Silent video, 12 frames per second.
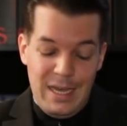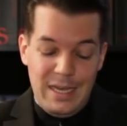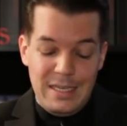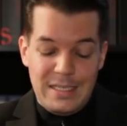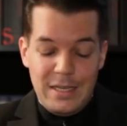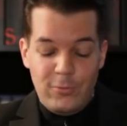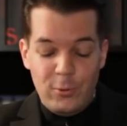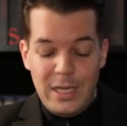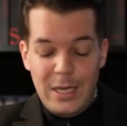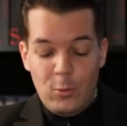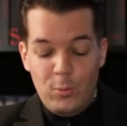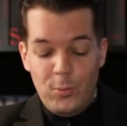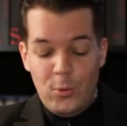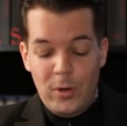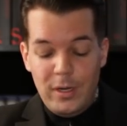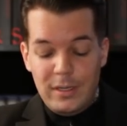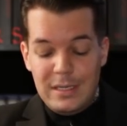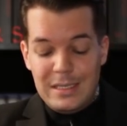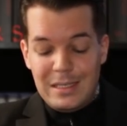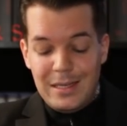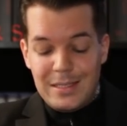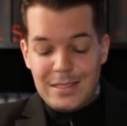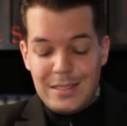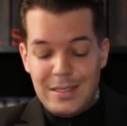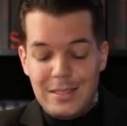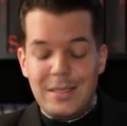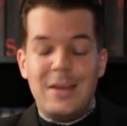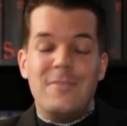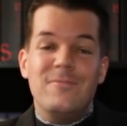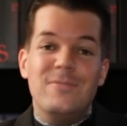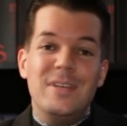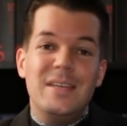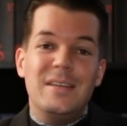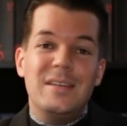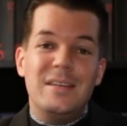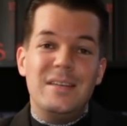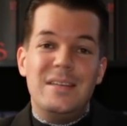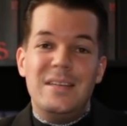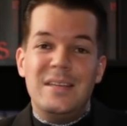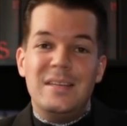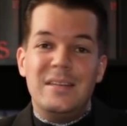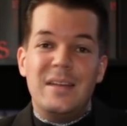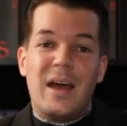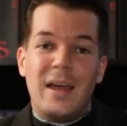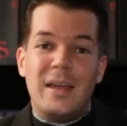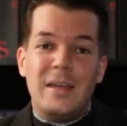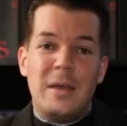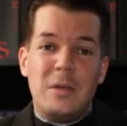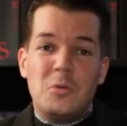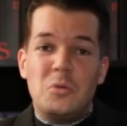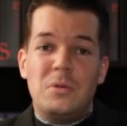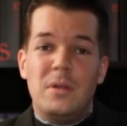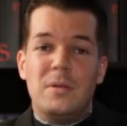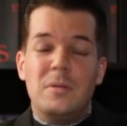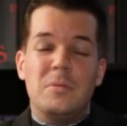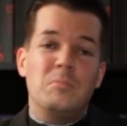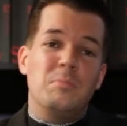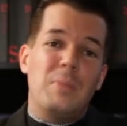Ist der Vulgärhumor nicht letztlich wie die drei äh,